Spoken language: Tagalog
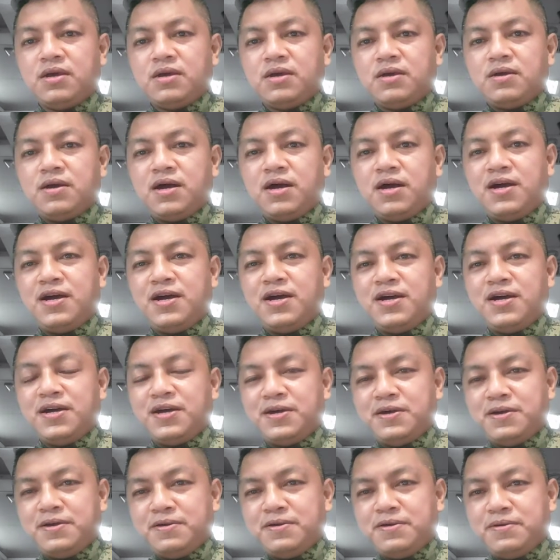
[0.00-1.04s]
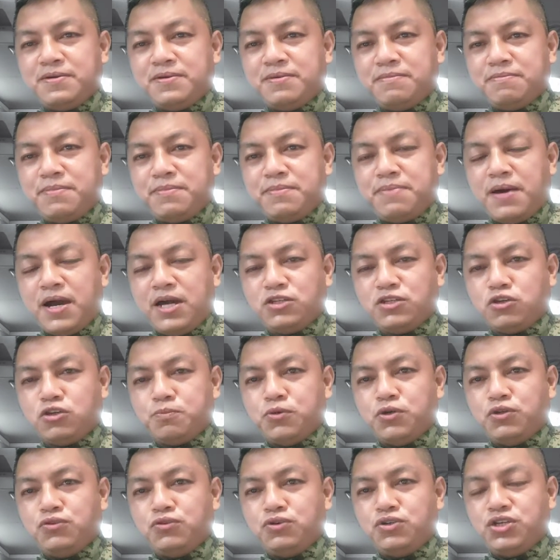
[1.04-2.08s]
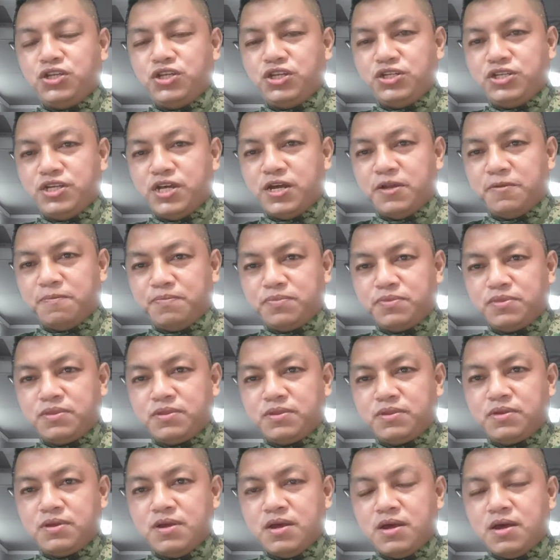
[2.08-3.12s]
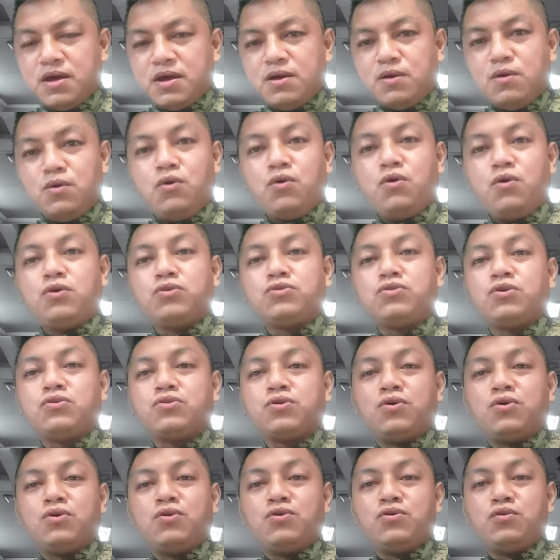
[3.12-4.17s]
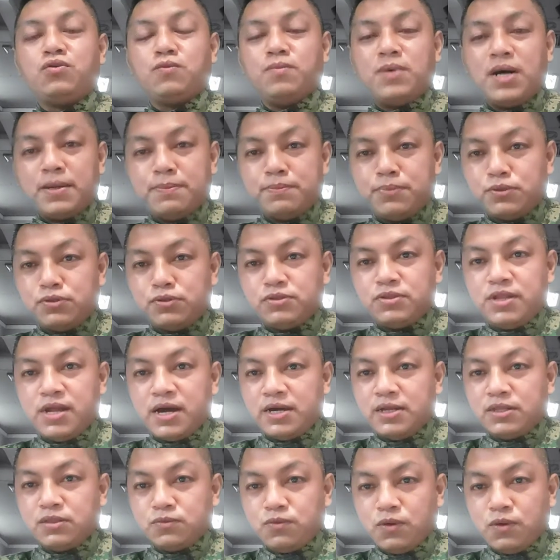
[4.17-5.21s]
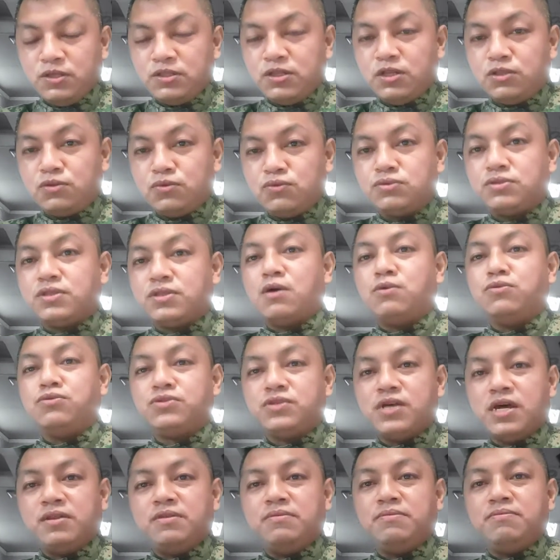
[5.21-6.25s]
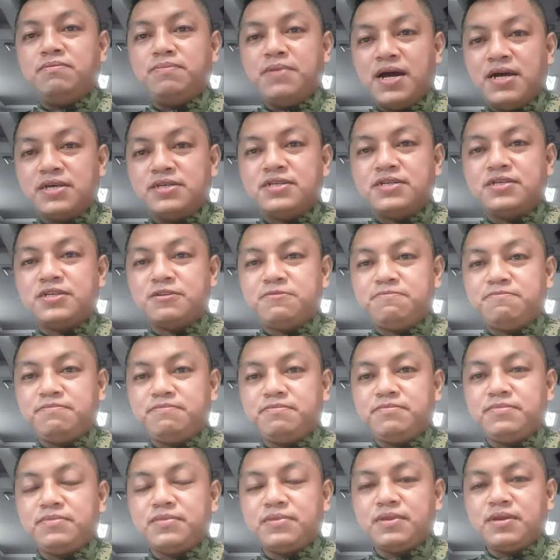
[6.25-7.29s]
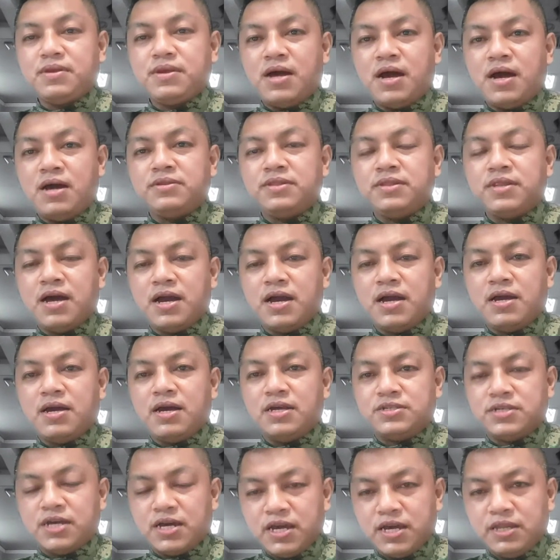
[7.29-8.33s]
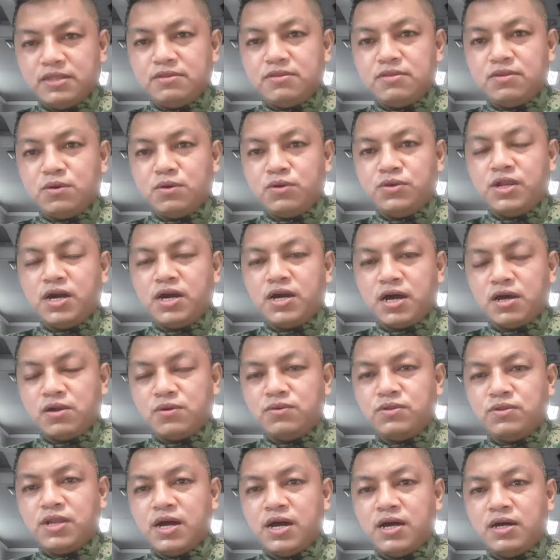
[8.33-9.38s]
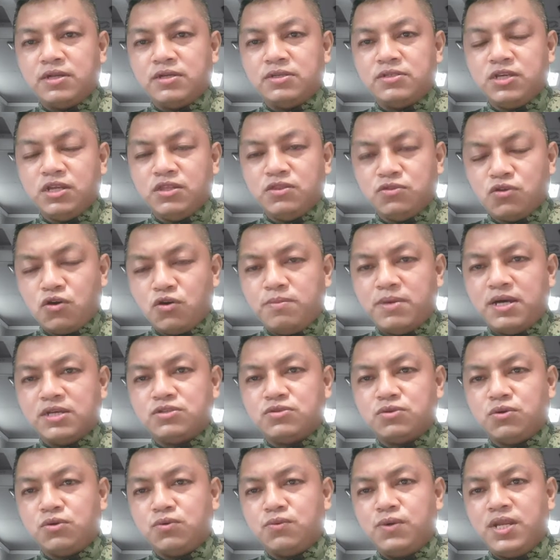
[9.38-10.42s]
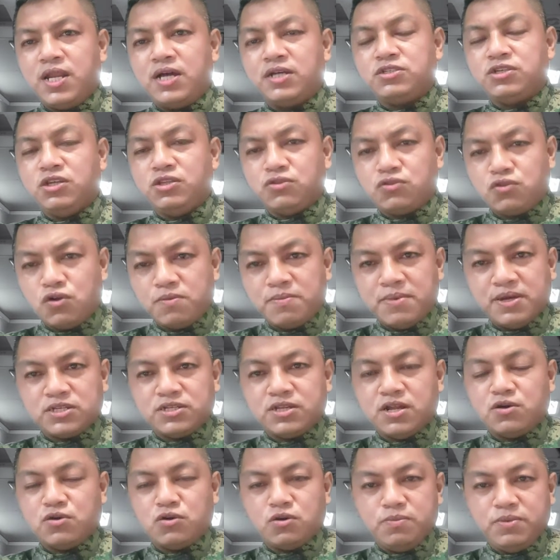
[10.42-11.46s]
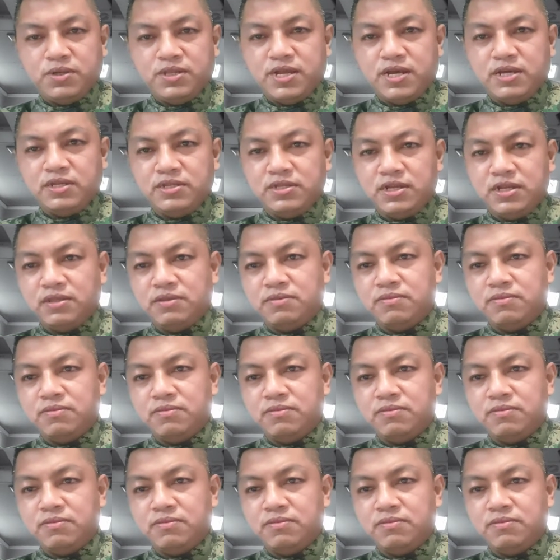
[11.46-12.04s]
Uh, bakit ko po ito sinishare? Oo, totoong umabot ng 22,000 plus ang nagkasakit o nagkaroon ng sintomas o walang sintomas ng COVID-19.